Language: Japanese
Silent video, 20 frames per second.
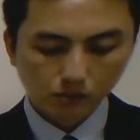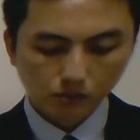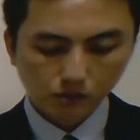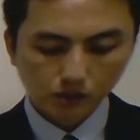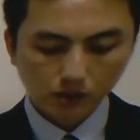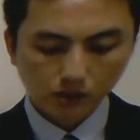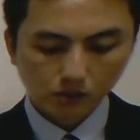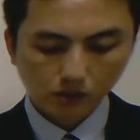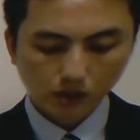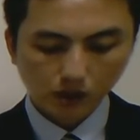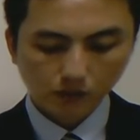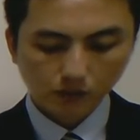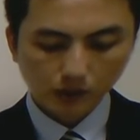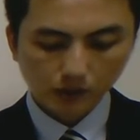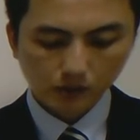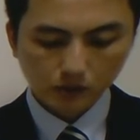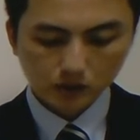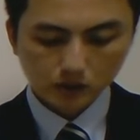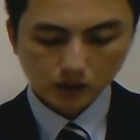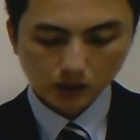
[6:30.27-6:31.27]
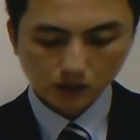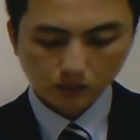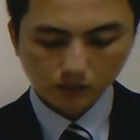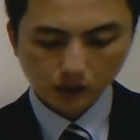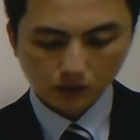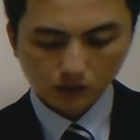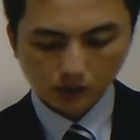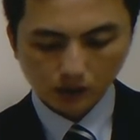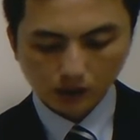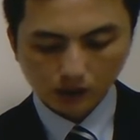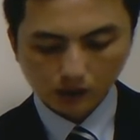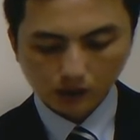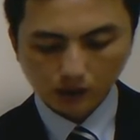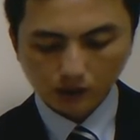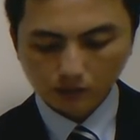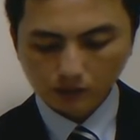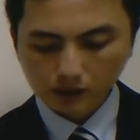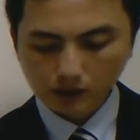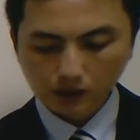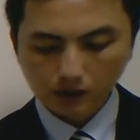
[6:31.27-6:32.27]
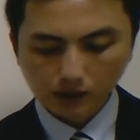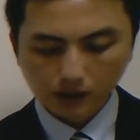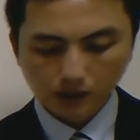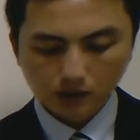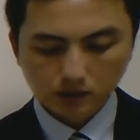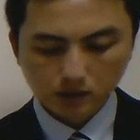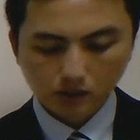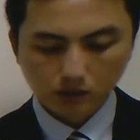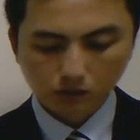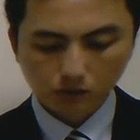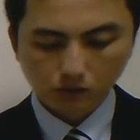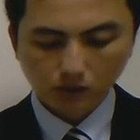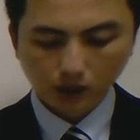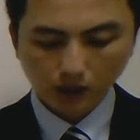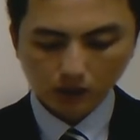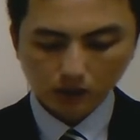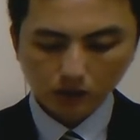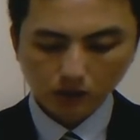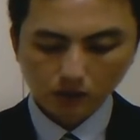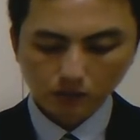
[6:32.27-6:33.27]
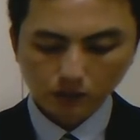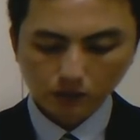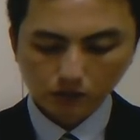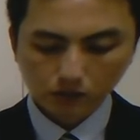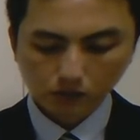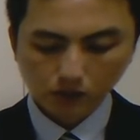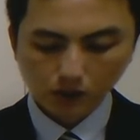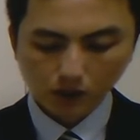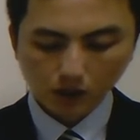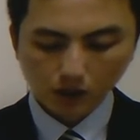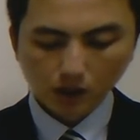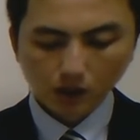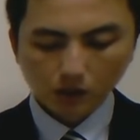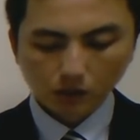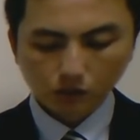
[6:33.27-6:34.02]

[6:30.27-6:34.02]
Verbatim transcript: そういったのが丸1から丸7みたいな感じでいろいろ書いてありますので、